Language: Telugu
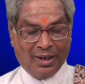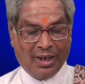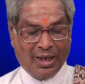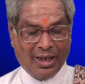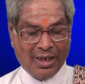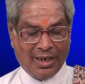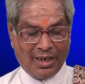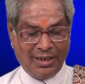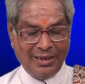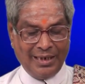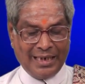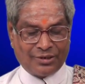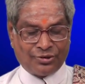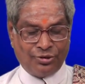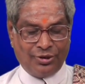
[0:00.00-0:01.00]
ఆ
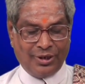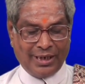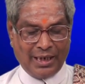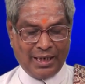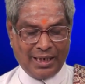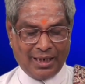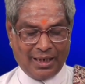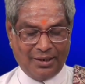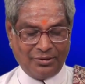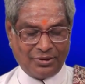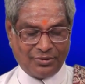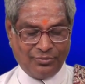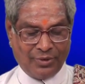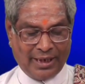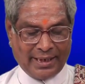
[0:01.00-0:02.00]
హిరణ్యాక్షుణ్ణి అలా నాడు
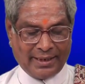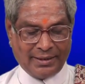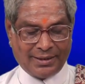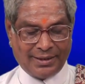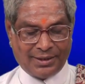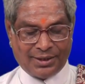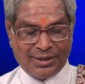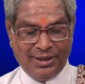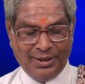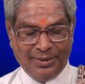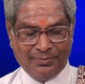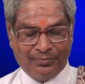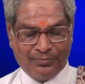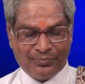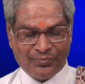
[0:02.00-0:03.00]
సంహారం చేసి
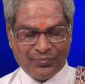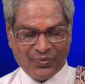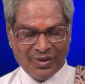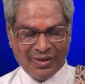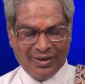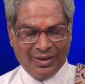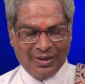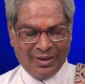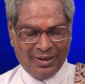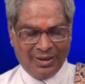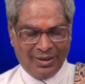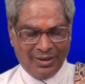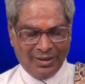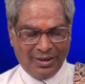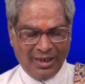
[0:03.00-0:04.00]

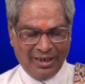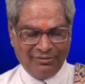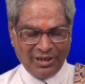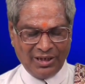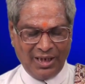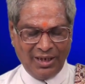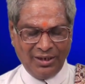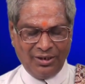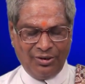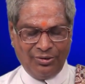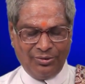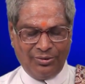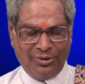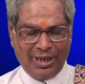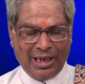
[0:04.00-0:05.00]
దేవతలందరూ
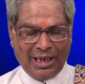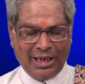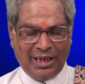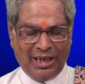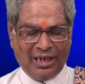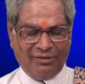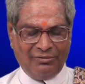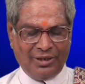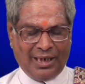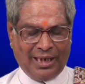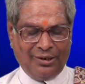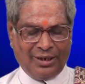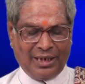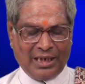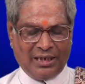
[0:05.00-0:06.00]
కూడా అనేక
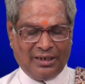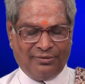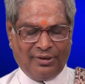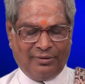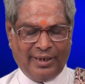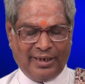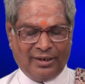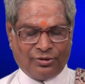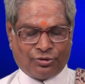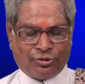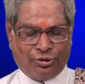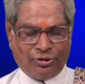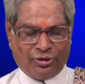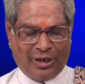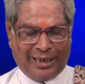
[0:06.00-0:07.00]
విధాలుగా దివ్యమైన
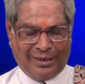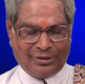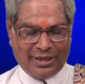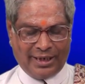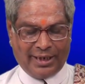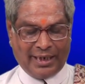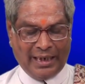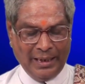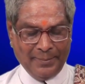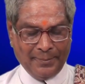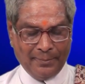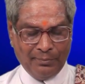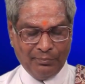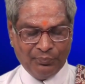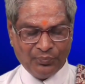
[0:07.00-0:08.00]
స్తోత్రాలు చేయగా
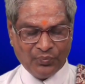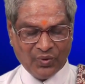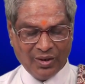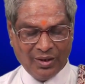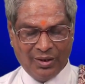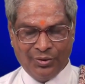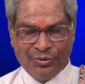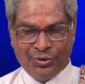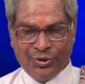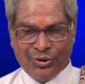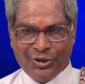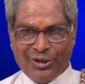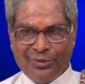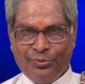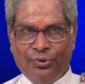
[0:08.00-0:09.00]

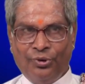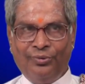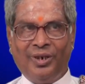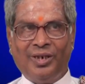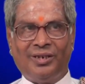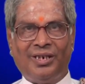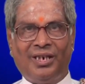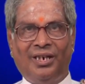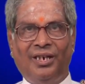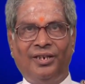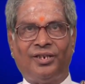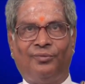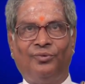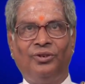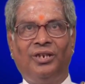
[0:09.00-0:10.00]
భూమినంతటినీ
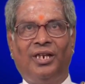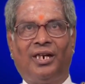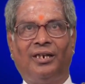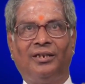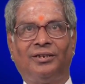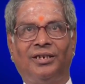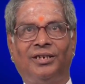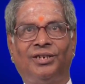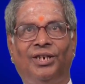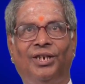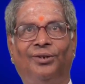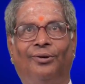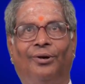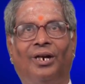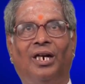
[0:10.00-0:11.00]
సముద్ధరణం చేసి నీ
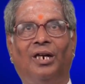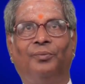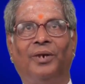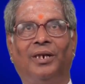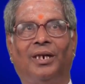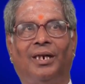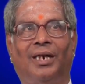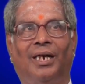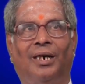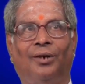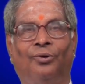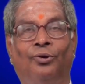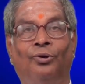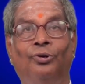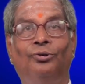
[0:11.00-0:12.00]
కోరలపైన అలా
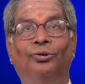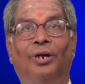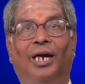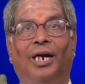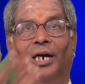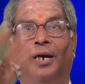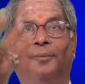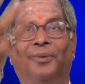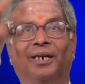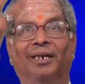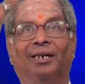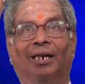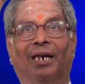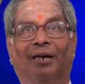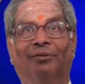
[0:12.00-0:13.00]
గొడుగులాగా
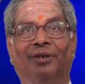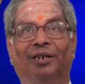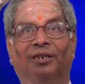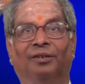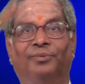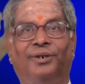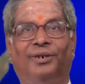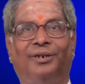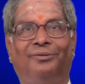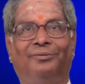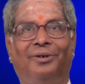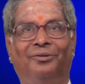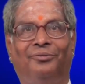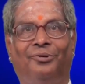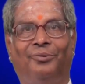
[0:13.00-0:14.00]
పైకి
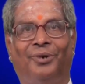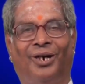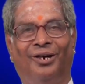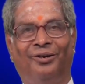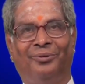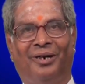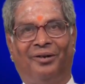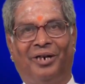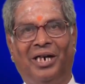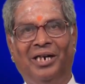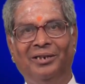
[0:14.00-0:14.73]
లేవనెత్తిపెట్టినటువంటి ఓ మహానుభావ